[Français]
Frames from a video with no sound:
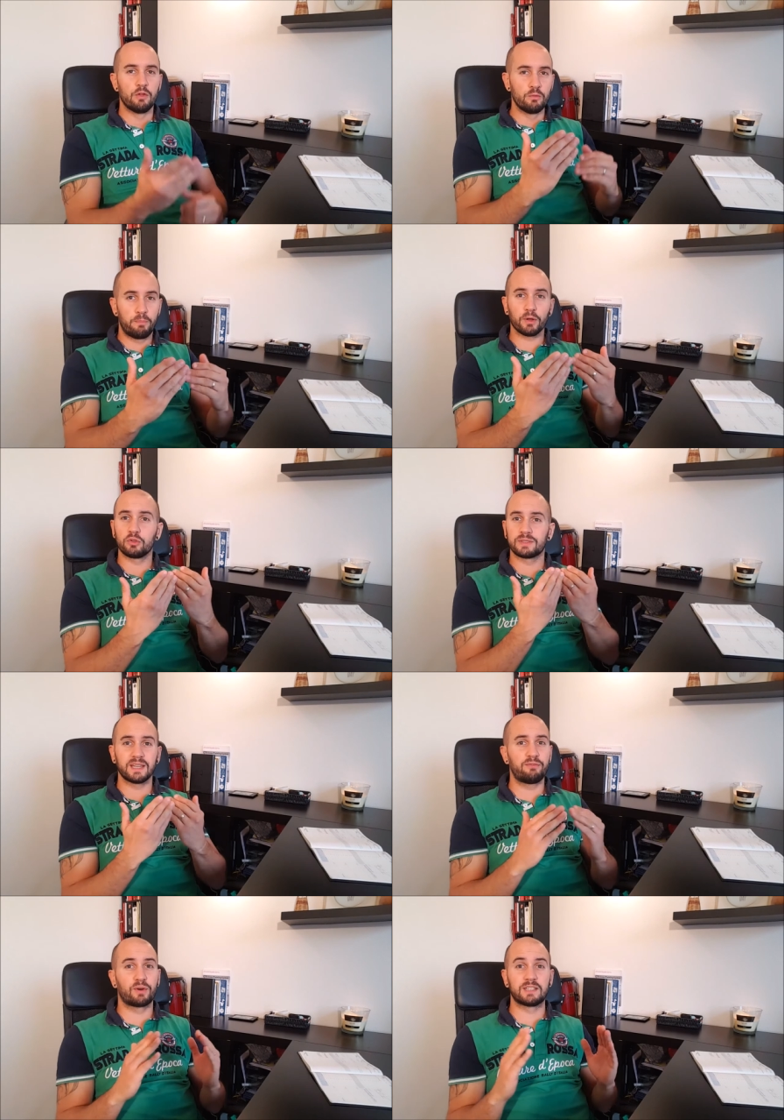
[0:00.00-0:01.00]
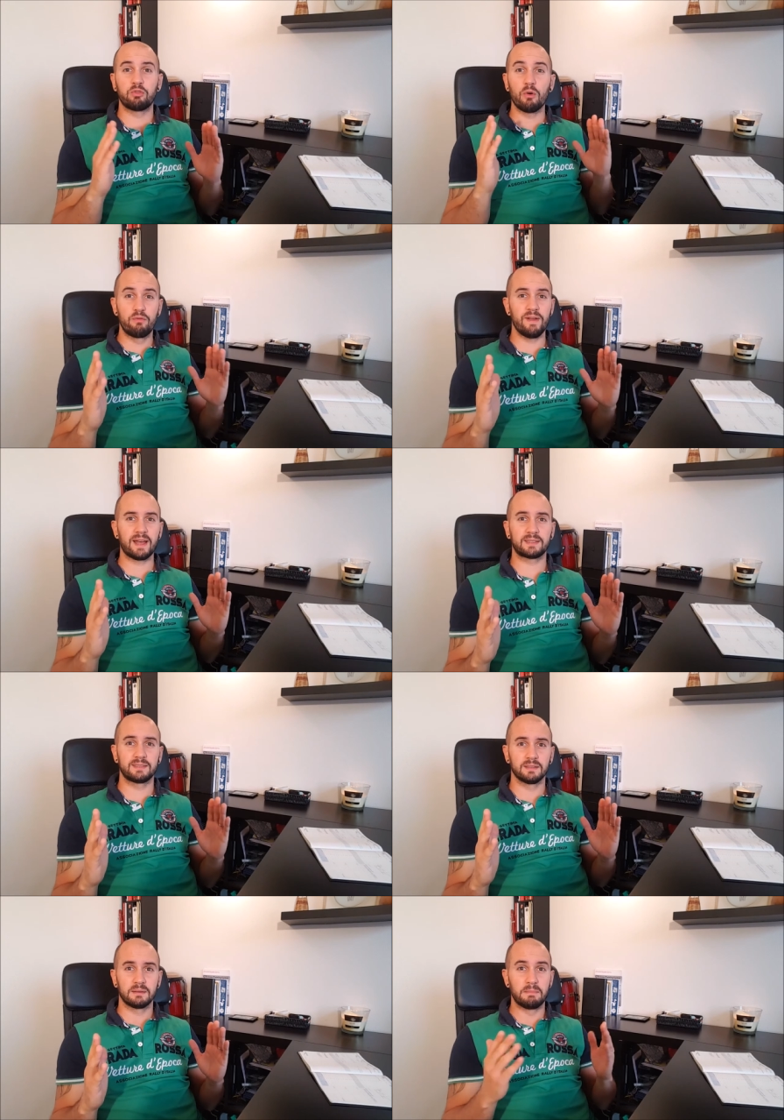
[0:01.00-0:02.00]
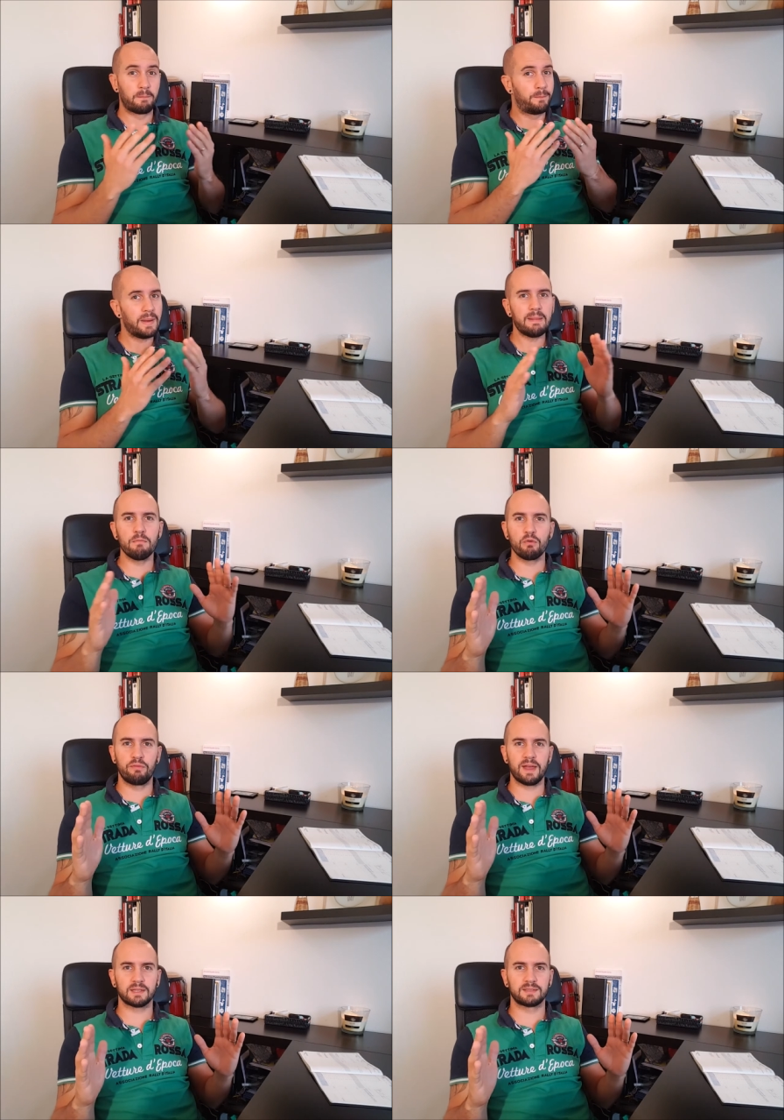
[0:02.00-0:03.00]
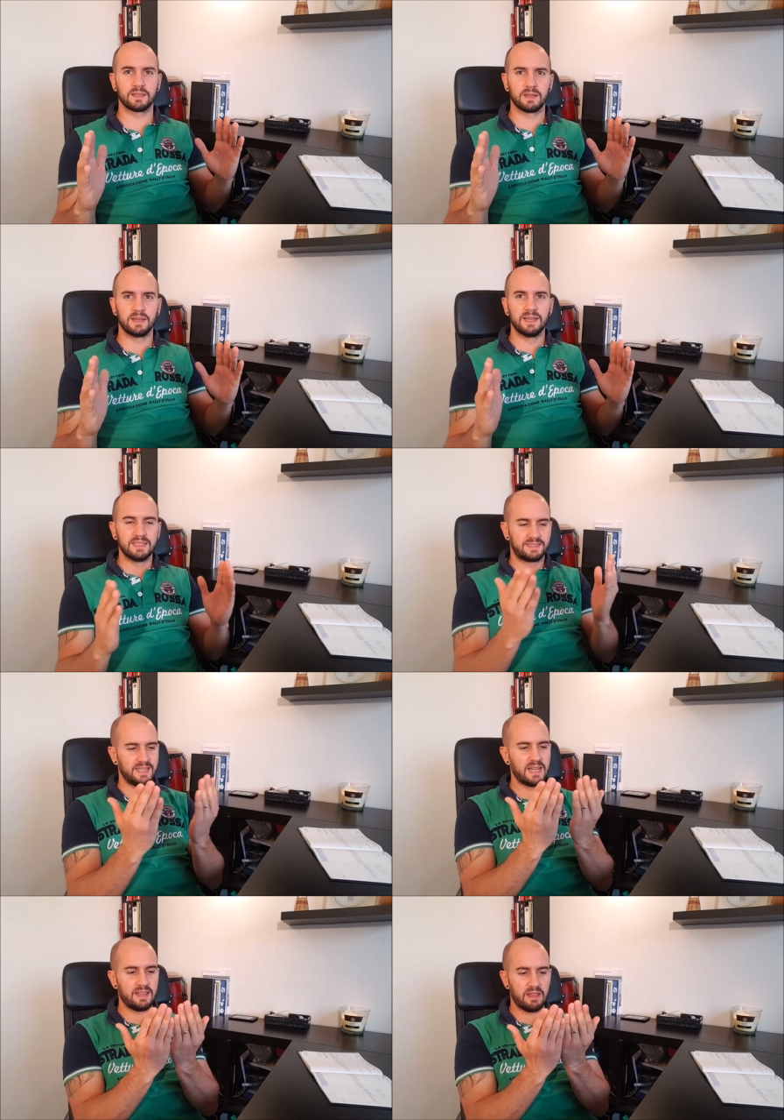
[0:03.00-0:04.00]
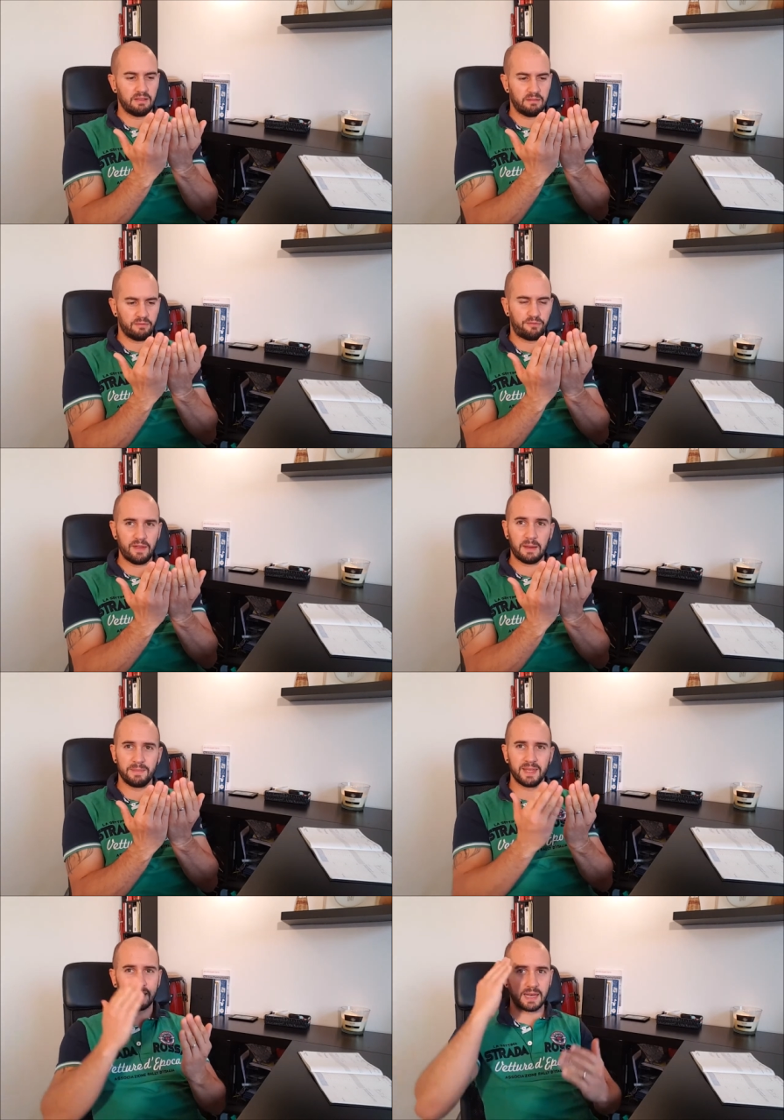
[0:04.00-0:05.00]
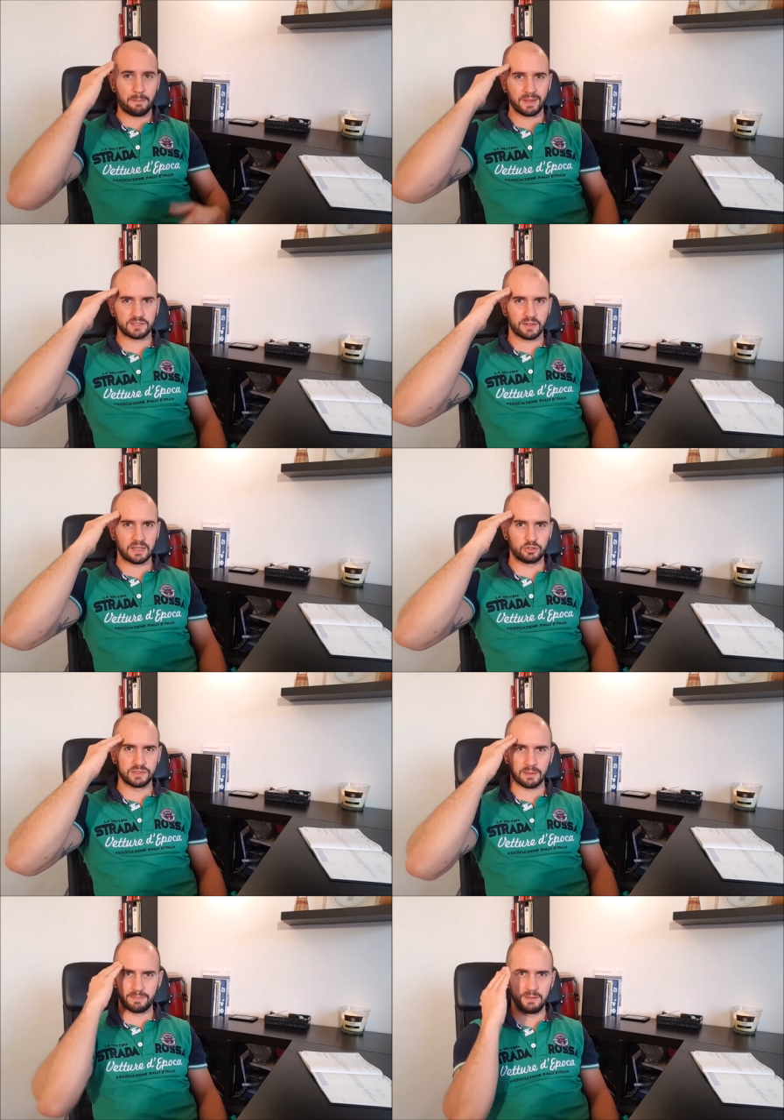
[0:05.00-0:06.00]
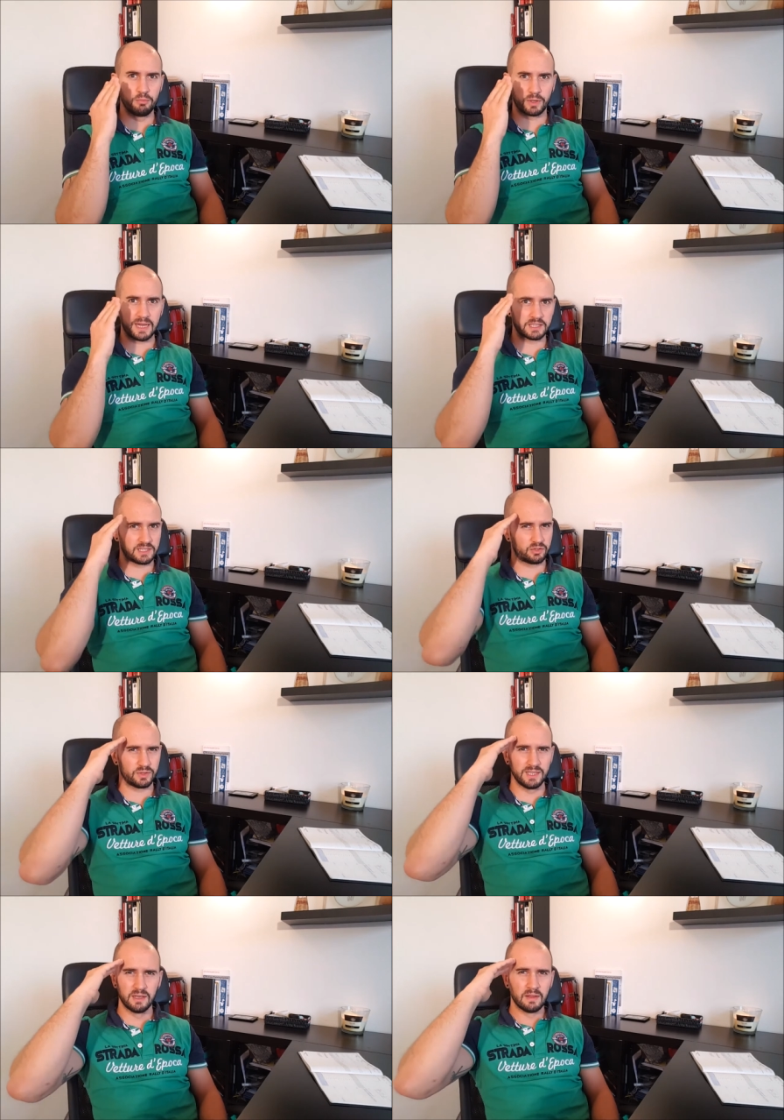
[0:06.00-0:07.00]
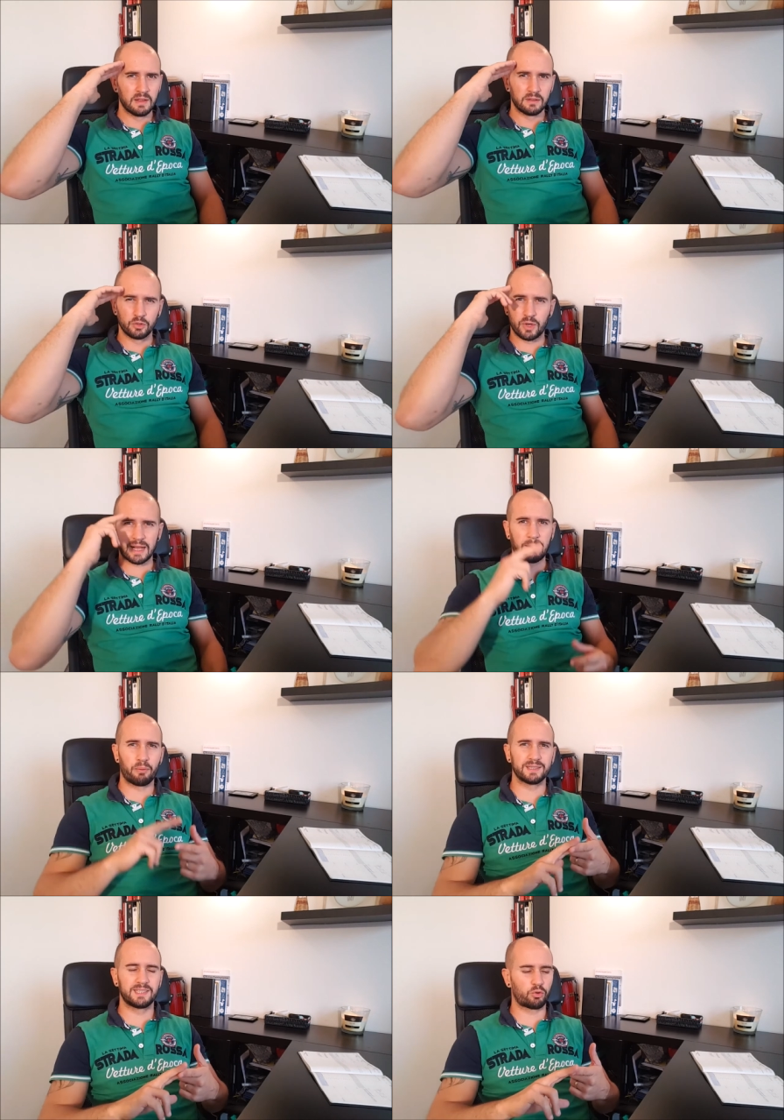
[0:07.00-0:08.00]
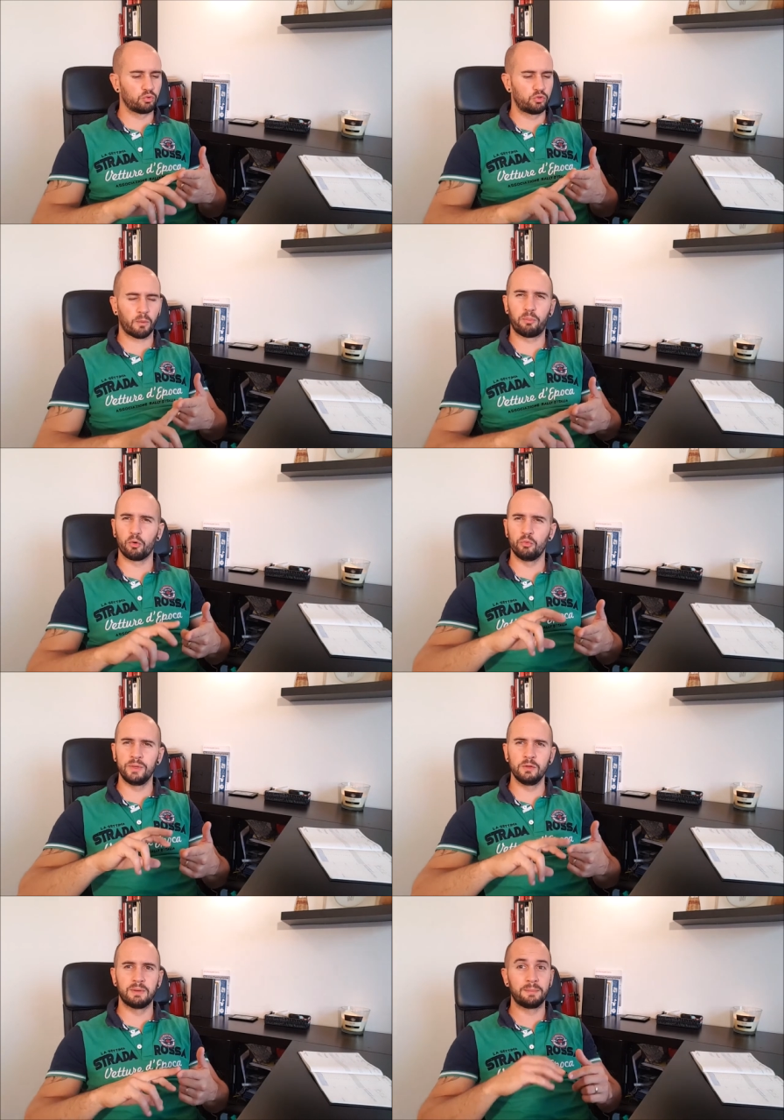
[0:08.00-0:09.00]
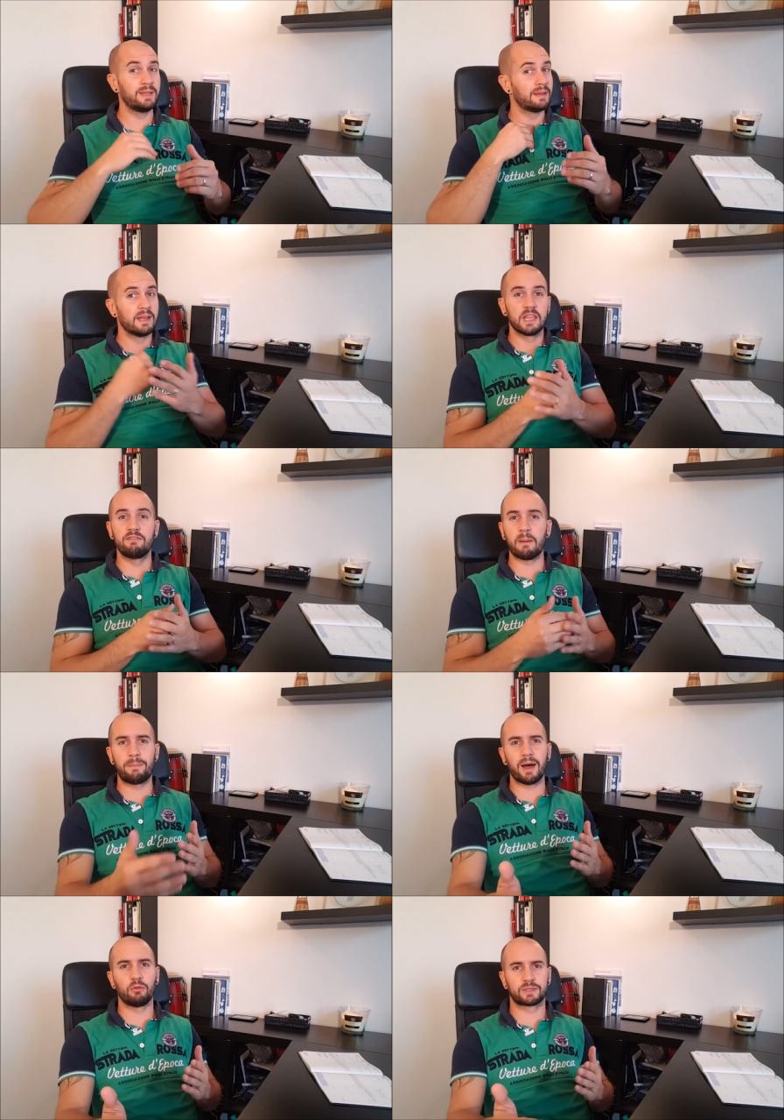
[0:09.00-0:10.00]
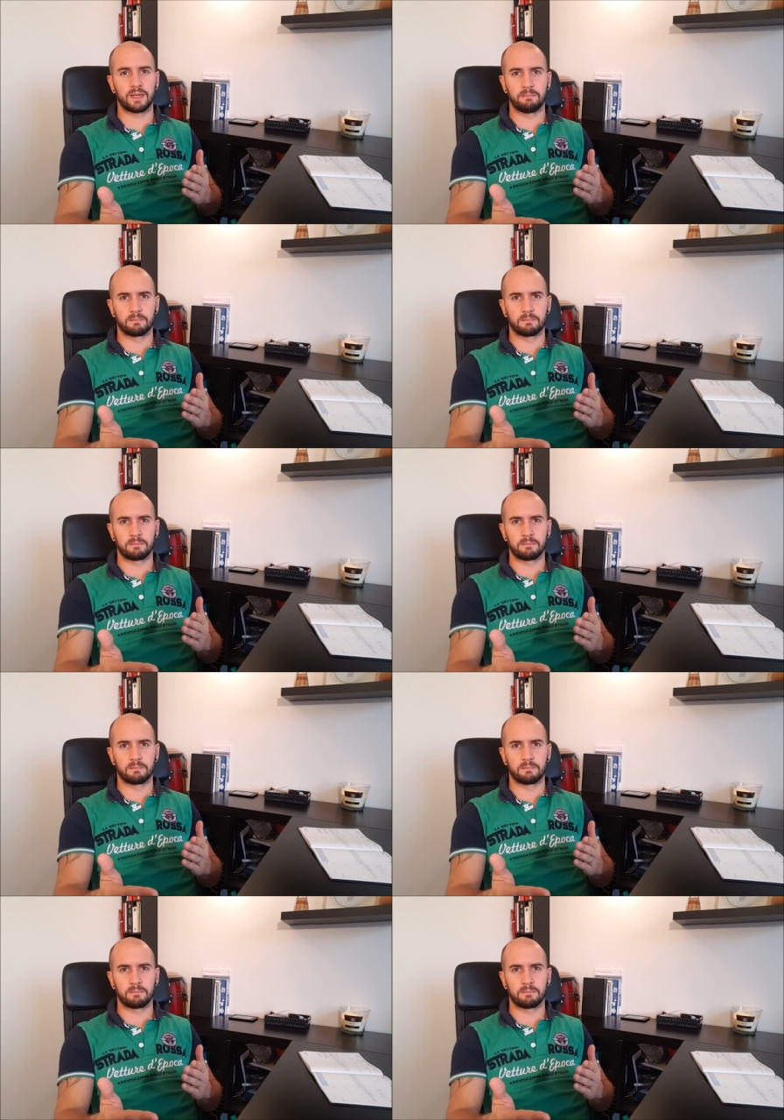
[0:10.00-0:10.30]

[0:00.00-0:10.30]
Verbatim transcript: Une porte d'entrée, il faut qu'elle soit ouverte, mais pleinement ouverte. Si elle est fermée, que la personne a juste un petit blocage et se dit que la capoeira c'est trop dur pour lui ou blablabla, il va pas rentrer.